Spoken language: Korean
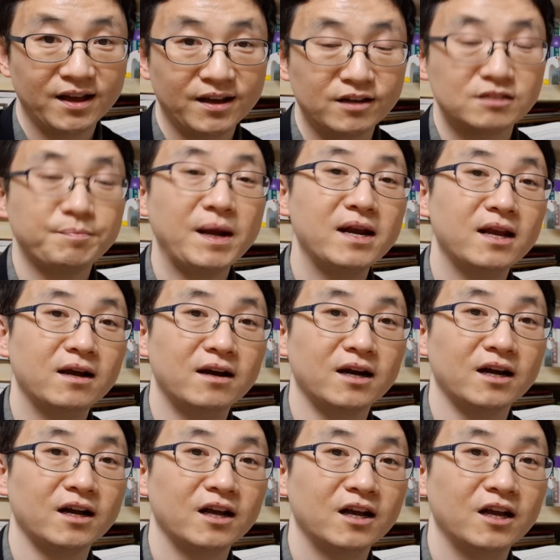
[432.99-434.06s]
그래서
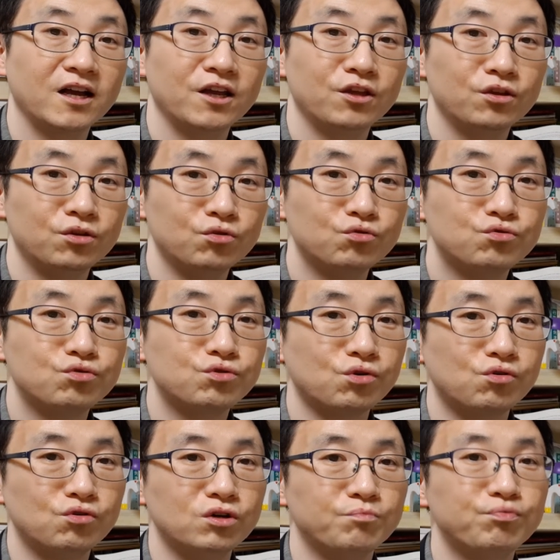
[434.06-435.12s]
판례가 유추
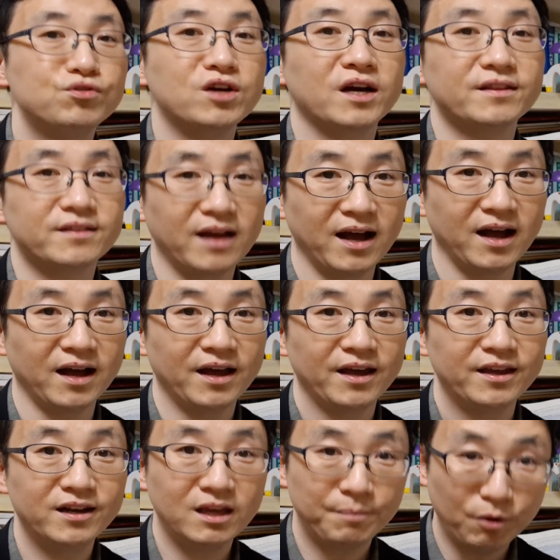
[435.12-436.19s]
적용을 부정한다.
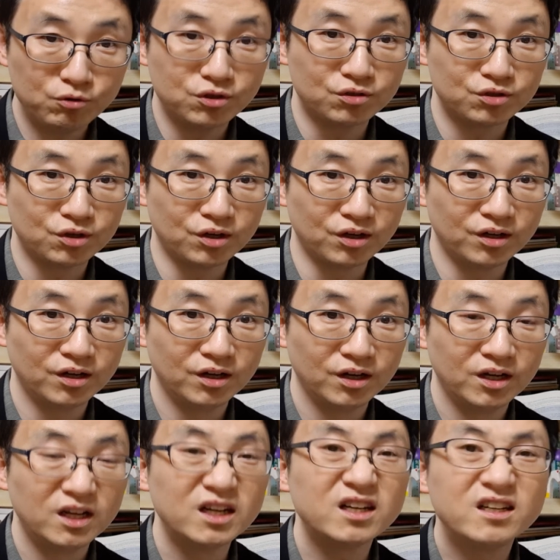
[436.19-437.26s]
이렇게 배우셨죠?
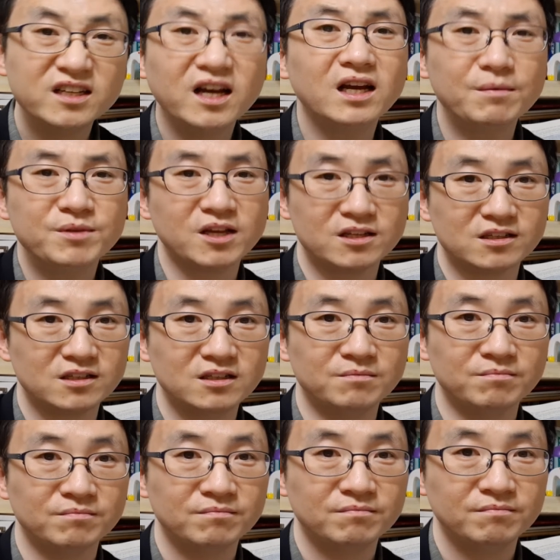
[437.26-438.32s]
그 이야기입니다, 지금.
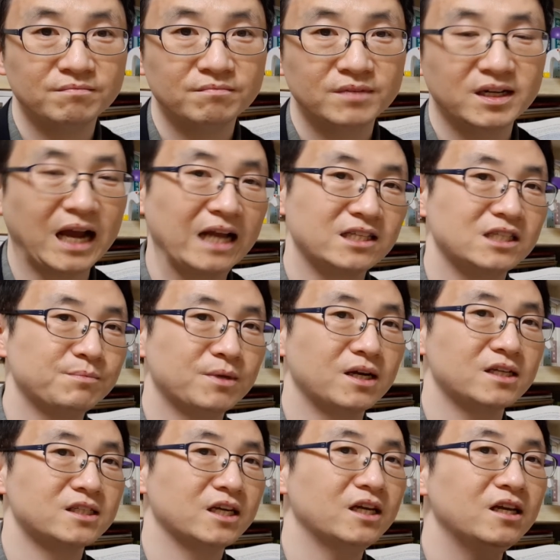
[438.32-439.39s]
간접
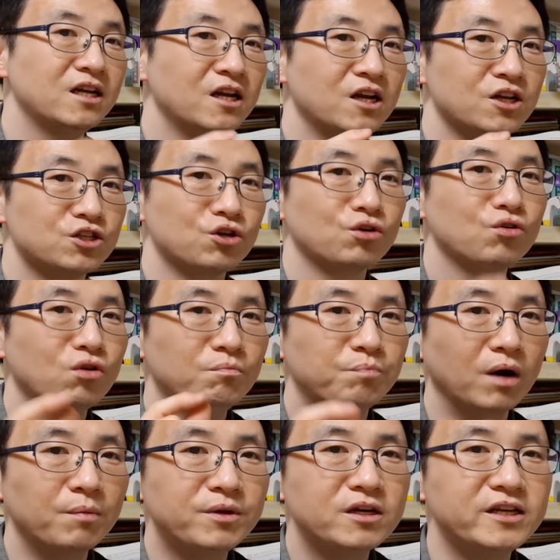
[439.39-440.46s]
강제 적용
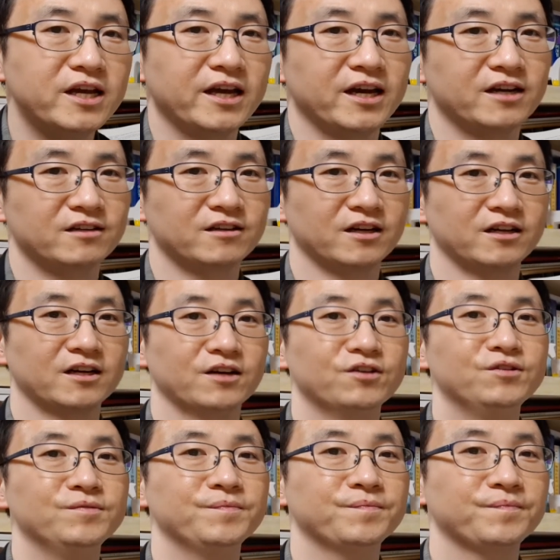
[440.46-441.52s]
범위를 이야기하는 거라니까요.